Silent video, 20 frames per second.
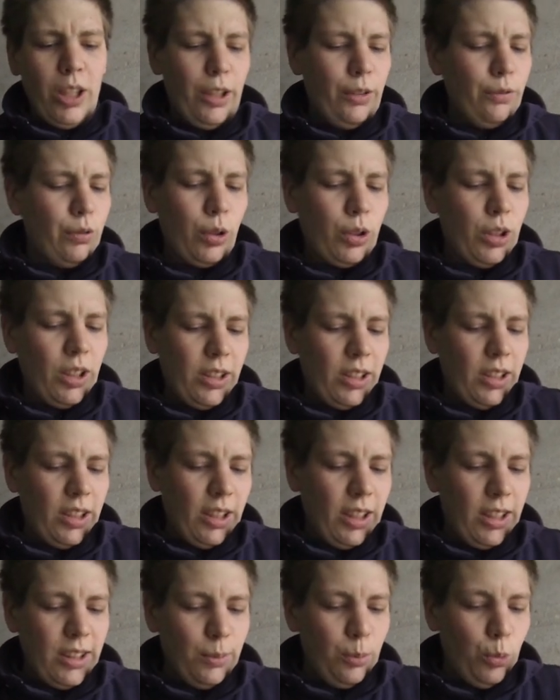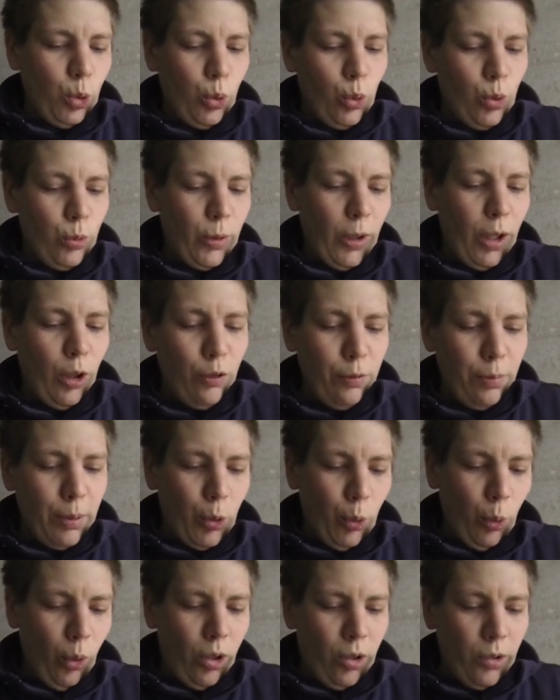einfach, dass ich den ganzen Motor wieder
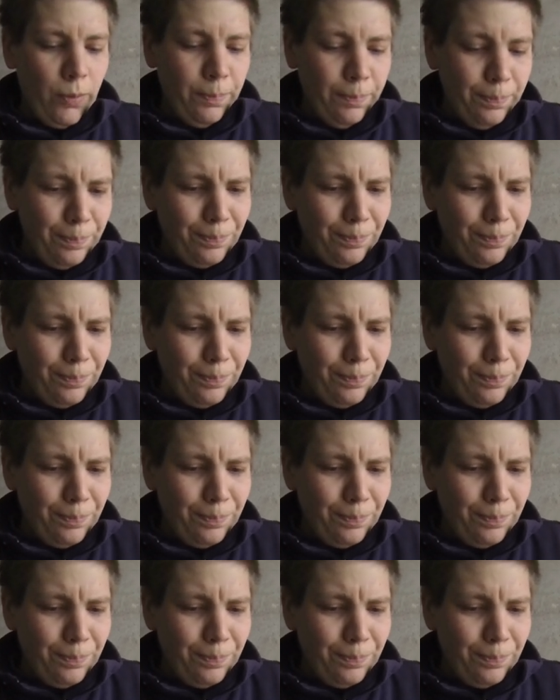aufbauen kann.